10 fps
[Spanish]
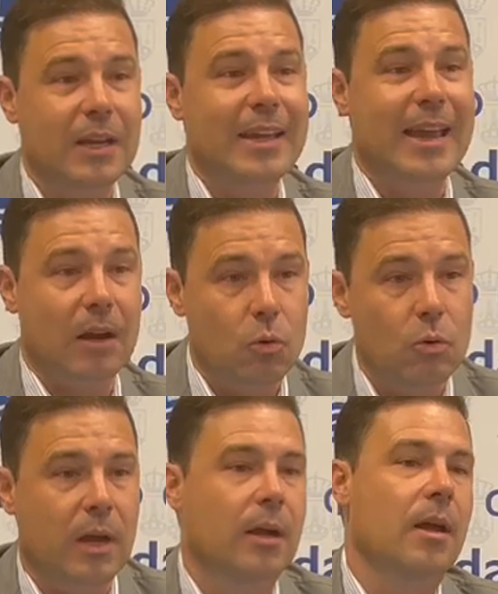que
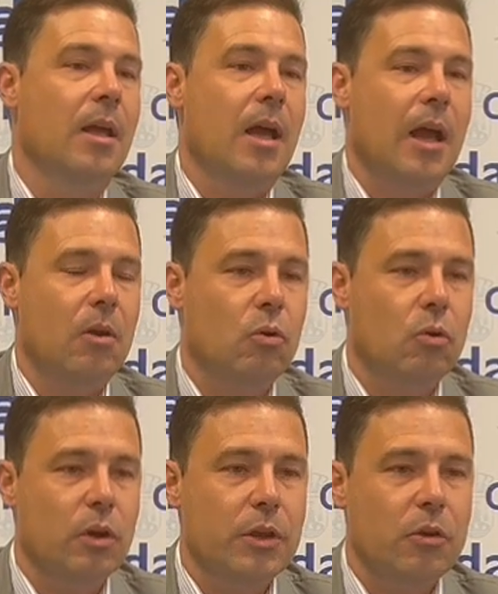acudan a los
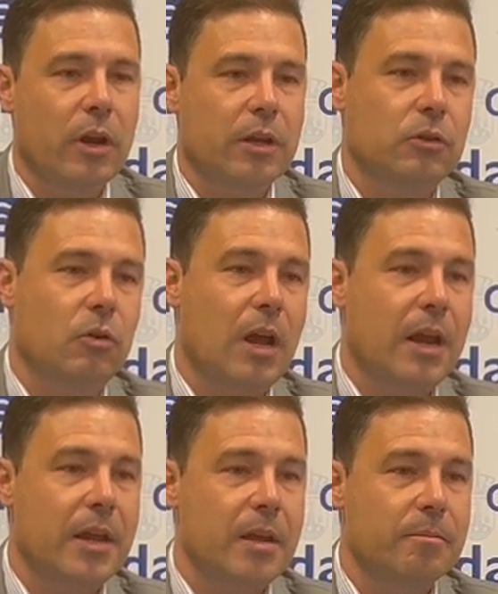colegios
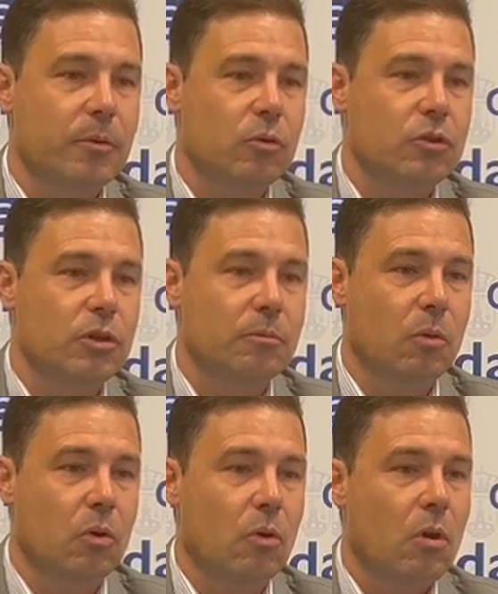electorales el
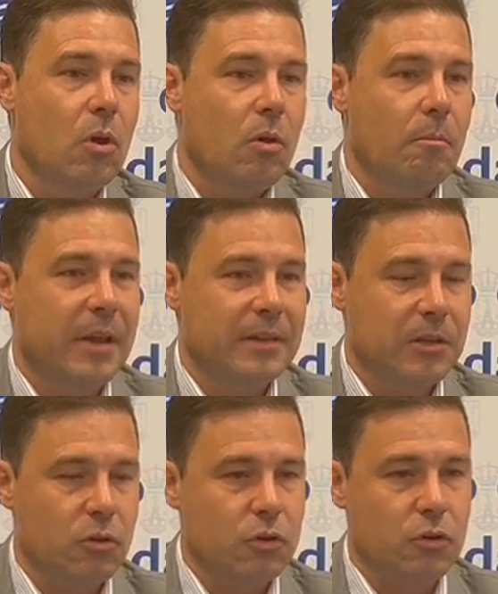próximo
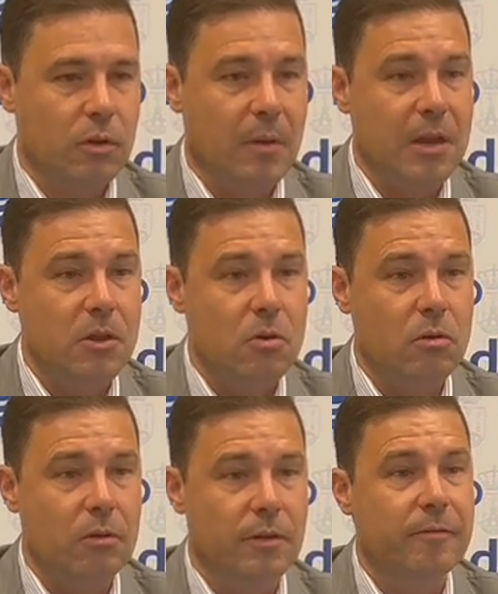28 de
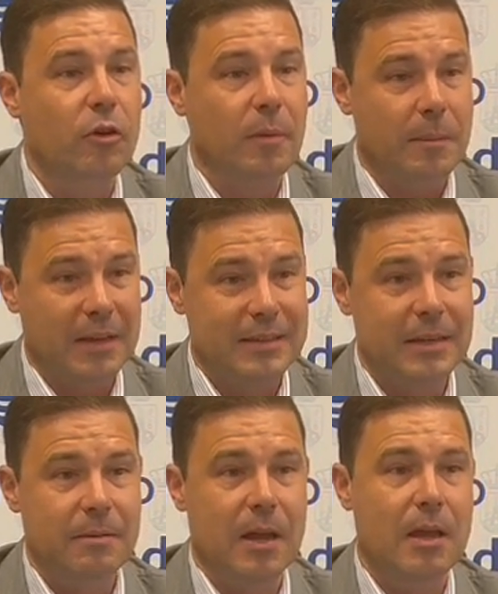mayo de forma
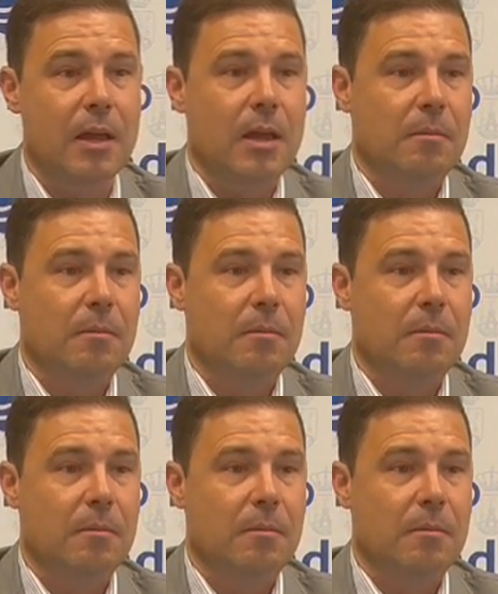masiva